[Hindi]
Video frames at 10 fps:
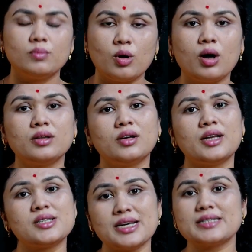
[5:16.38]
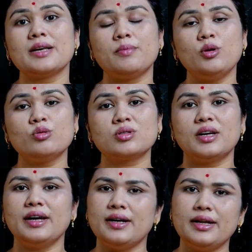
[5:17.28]
बहुत अच्छे से यूज़
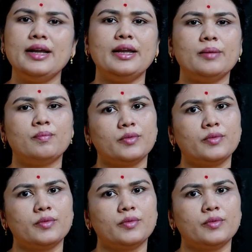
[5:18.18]
करें डेली